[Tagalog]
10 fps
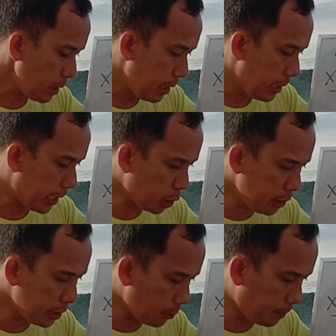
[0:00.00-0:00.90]
Ito
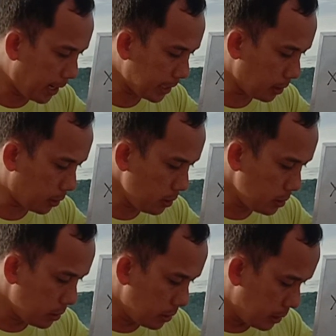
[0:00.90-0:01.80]
dito, pangatlo,
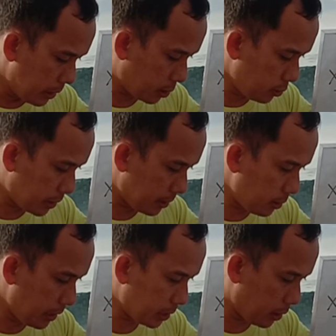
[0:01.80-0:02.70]
itong tatlo
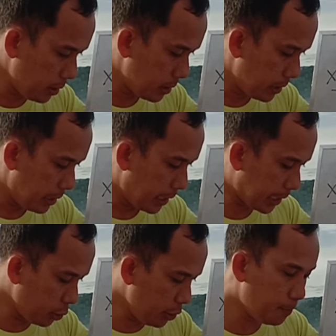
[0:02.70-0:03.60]
na to,
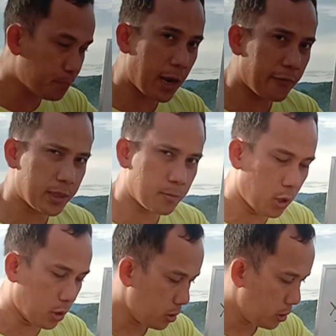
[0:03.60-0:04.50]
ito yung profit
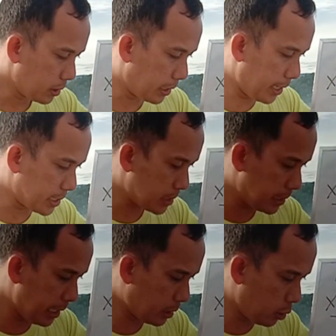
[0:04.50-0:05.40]
mo. Guys,
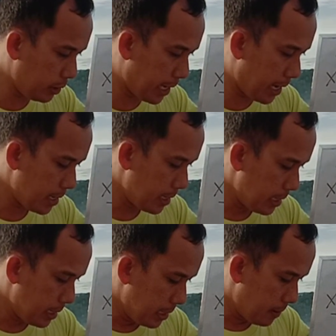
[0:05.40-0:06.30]
dito na
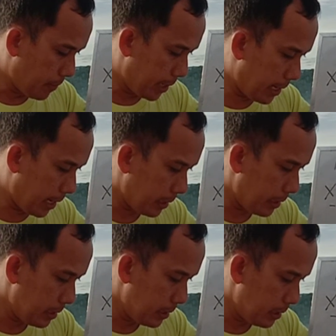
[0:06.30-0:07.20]
banda.
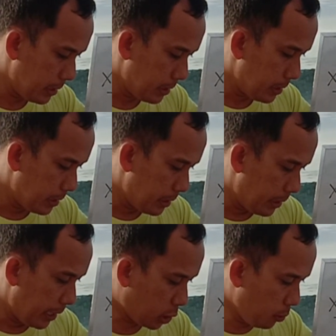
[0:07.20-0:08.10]

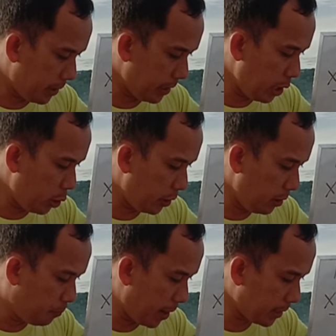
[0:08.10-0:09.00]
Ito man yung
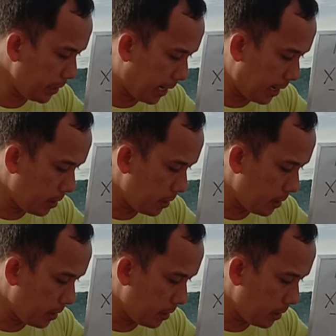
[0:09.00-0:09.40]
invite niya